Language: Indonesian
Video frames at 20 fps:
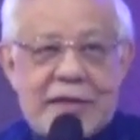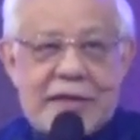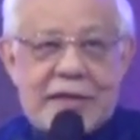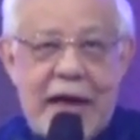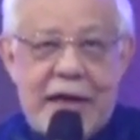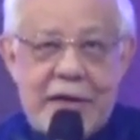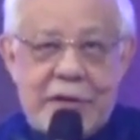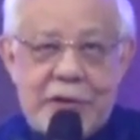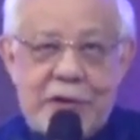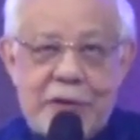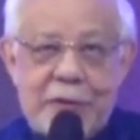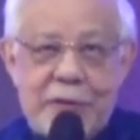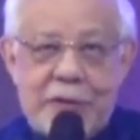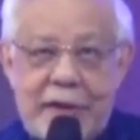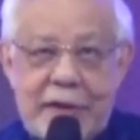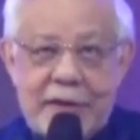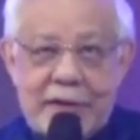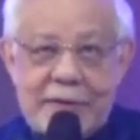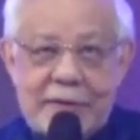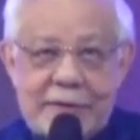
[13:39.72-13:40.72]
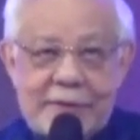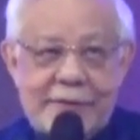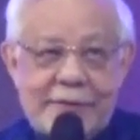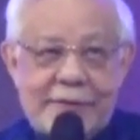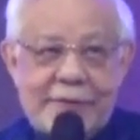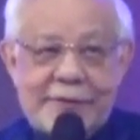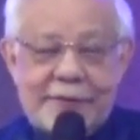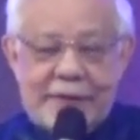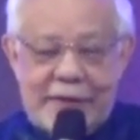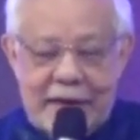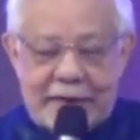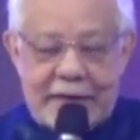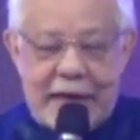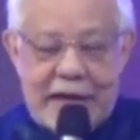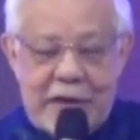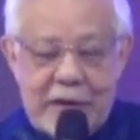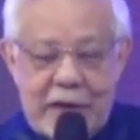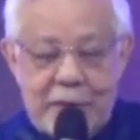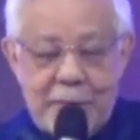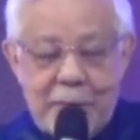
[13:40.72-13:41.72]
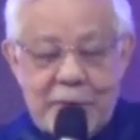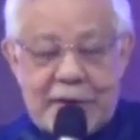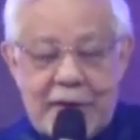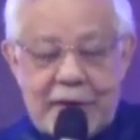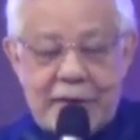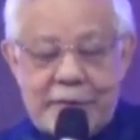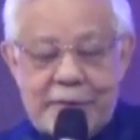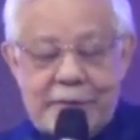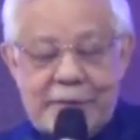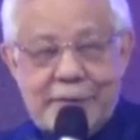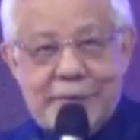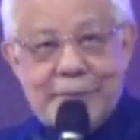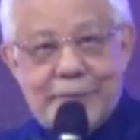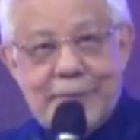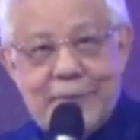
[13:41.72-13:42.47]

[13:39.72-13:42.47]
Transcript: It's Chinese New Year. Yang tadi udah puter tuh.